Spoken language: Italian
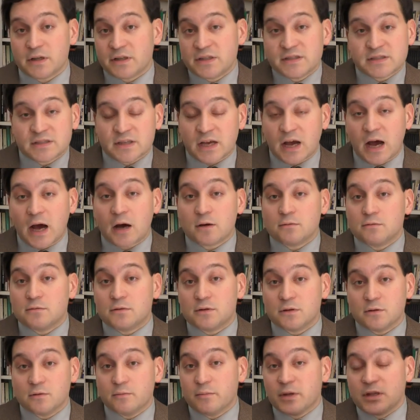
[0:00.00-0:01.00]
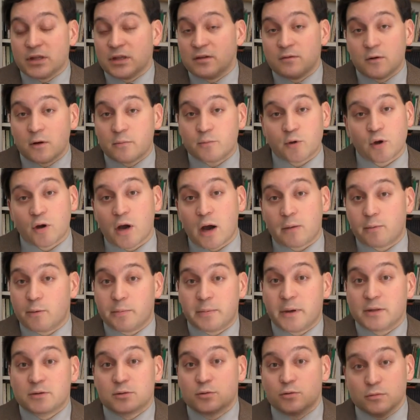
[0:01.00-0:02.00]
agli scout obbedivo al mio capo
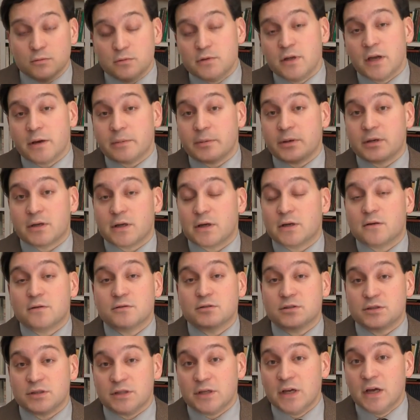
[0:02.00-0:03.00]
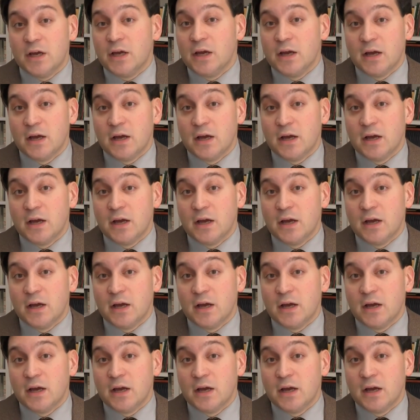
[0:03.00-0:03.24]
pattuglia perché così